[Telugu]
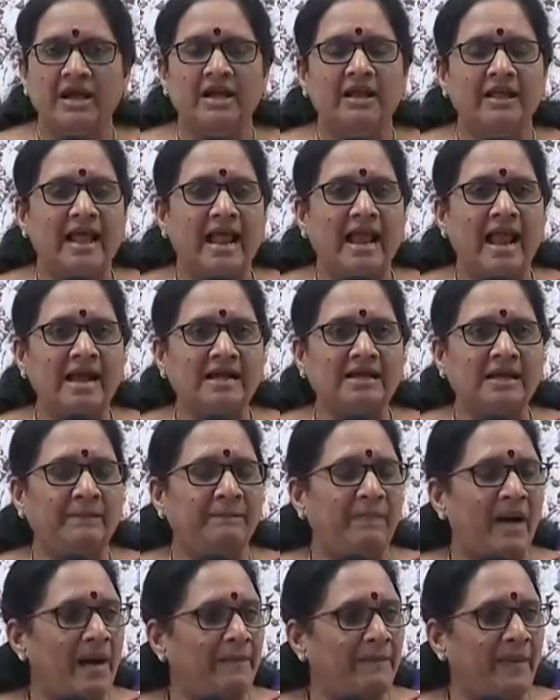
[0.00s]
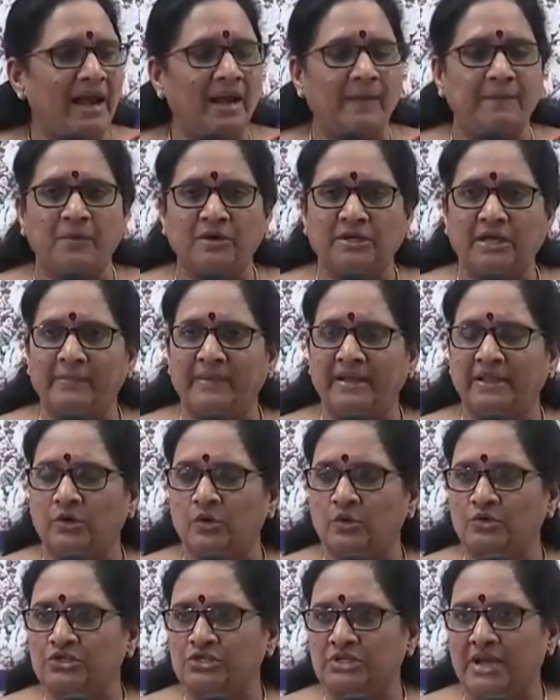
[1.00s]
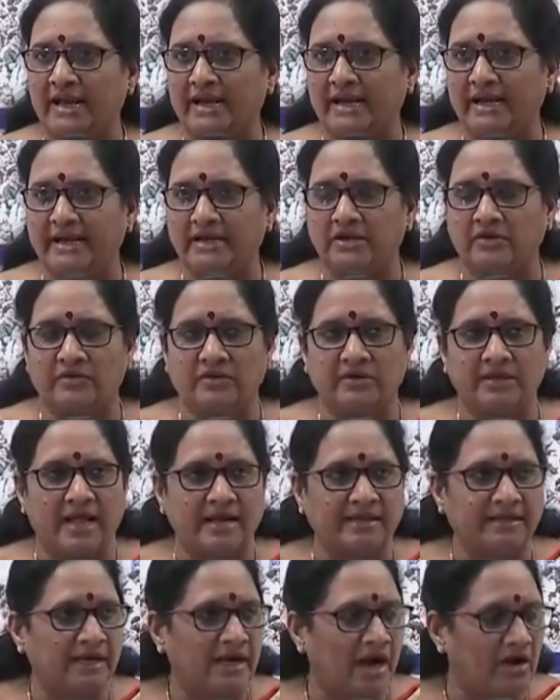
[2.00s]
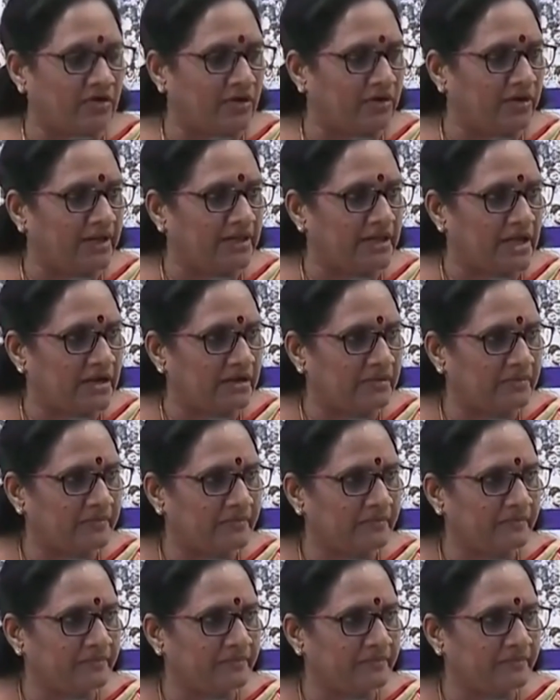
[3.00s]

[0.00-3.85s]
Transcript: వీళ్ళు ఎలాంటి పాపాల పుట్ట మీద కూర్చున్నారనేటటువంటి అర్థం కావడం లేదా